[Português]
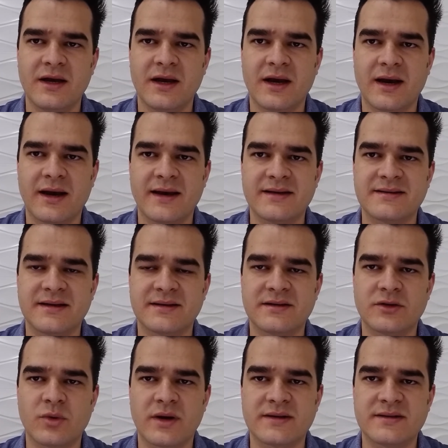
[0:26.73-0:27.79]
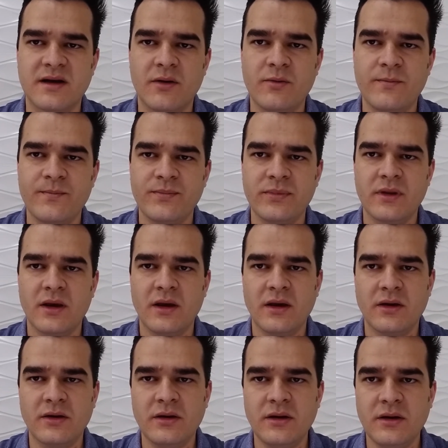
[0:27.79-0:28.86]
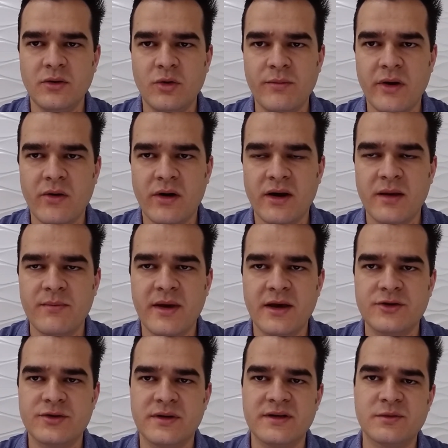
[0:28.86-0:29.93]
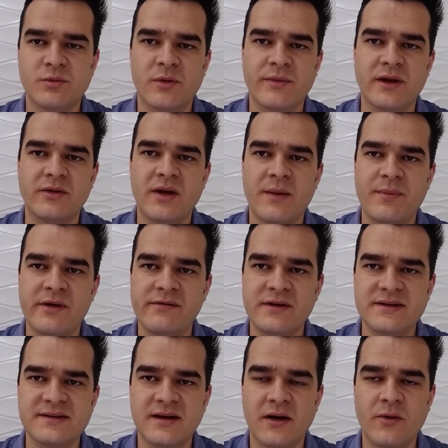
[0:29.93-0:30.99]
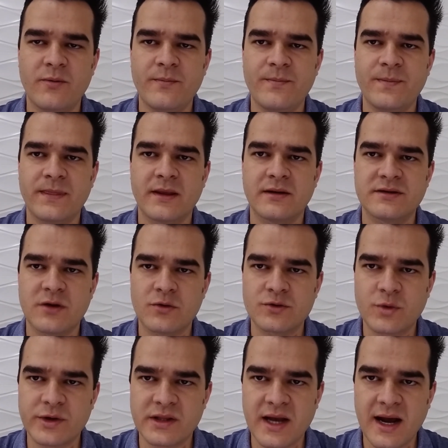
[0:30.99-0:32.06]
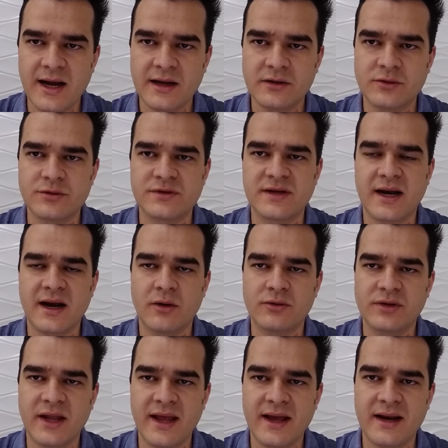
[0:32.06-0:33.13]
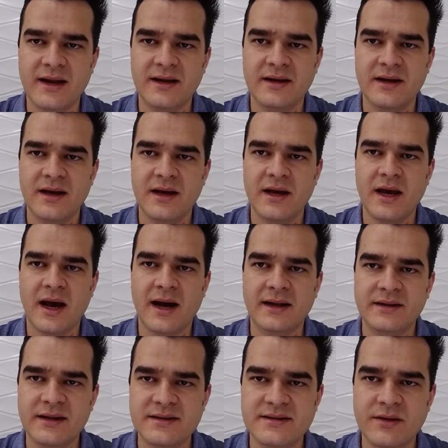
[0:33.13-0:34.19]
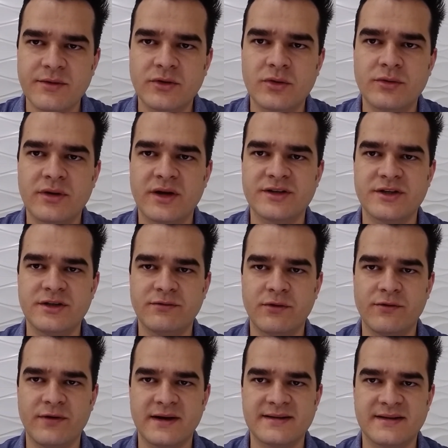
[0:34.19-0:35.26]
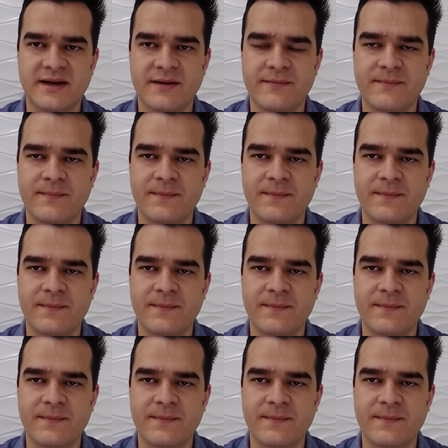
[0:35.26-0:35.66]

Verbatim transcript: a essa situação e o melhor remédio nesse momento é a prevenção, são os cuidados, a cautela, a atenção em tudo que a gente for fazer.